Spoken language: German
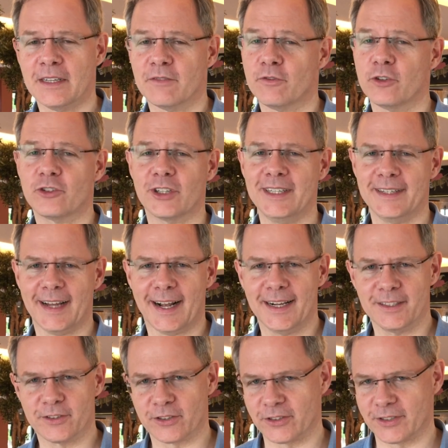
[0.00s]
wünsche Ihnen
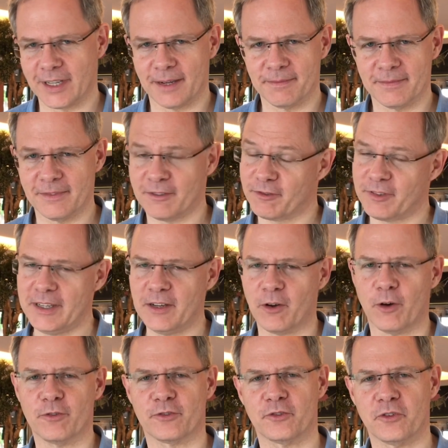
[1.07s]
allen zusammen viel
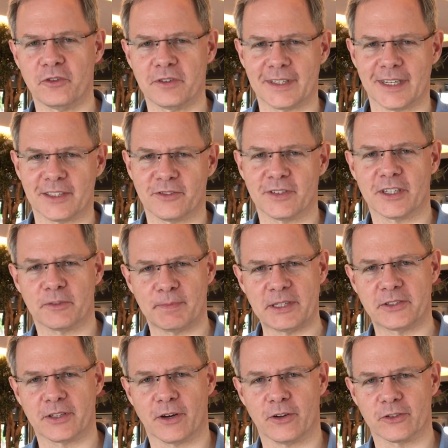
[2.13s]
Hoffnung, dass wir das
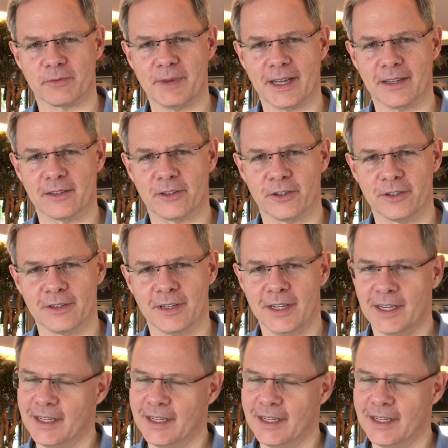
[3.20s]
Beste daraus machen können.